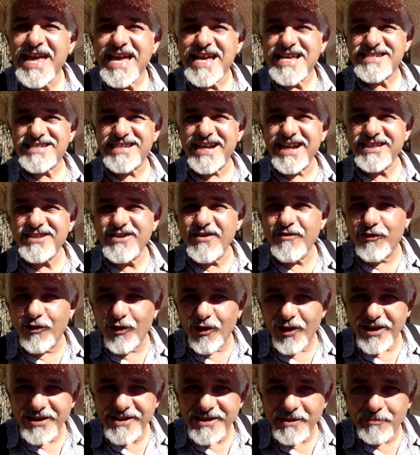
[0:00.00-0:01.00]
Sete
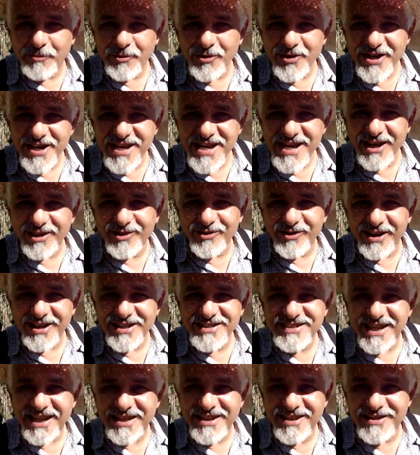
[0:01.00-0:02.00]
voltas por dia,
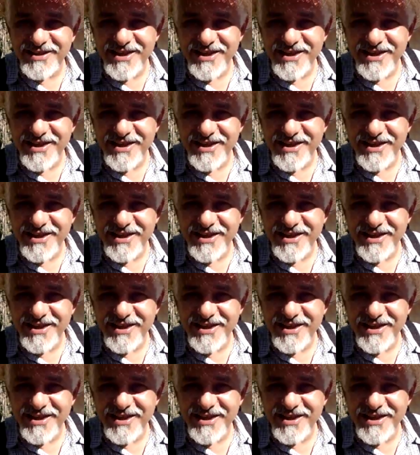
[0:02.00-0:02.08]
durante sete